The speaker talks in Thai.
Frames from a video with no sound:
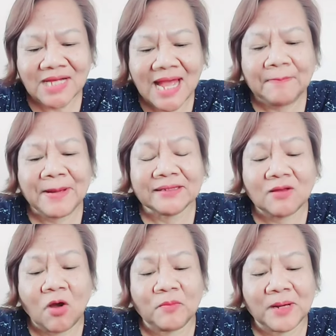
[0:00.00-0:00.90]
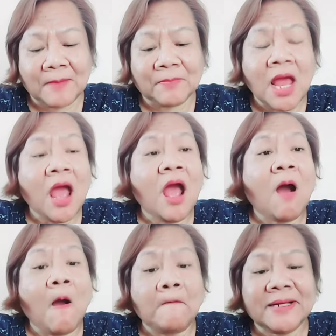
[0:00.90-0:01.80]
อาไปต่อมากับ
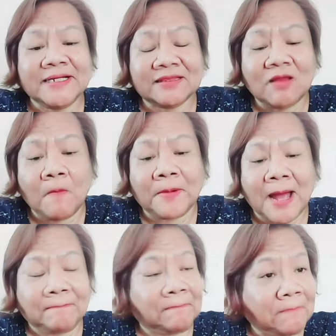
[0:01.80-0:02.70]
คอมเมนต์ที่ตอบกับ